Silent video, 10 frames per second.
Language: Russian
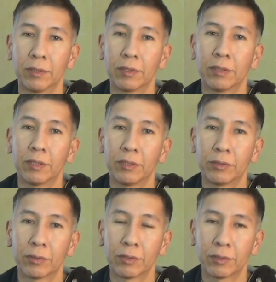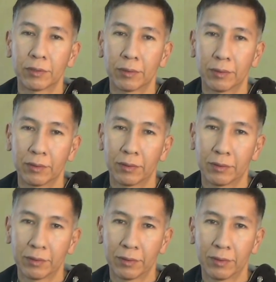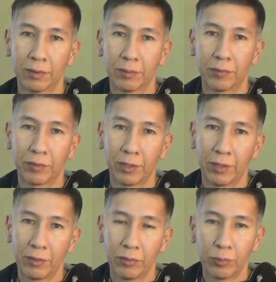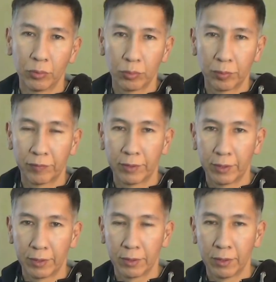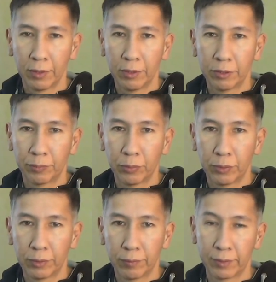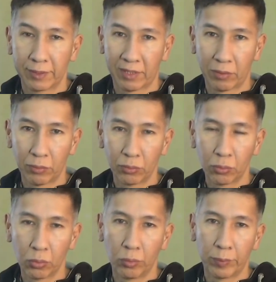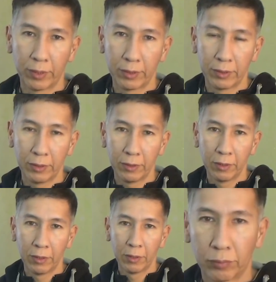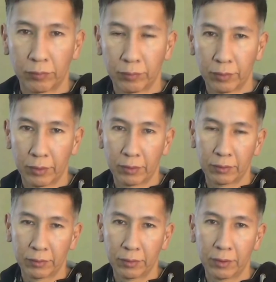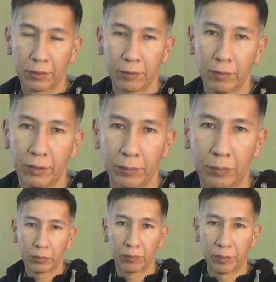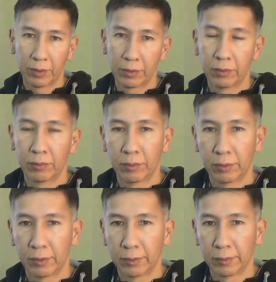Это я еще раз э, повторяю и буду повторять. Использовать строку другой партии как голосование против партии Нуратан.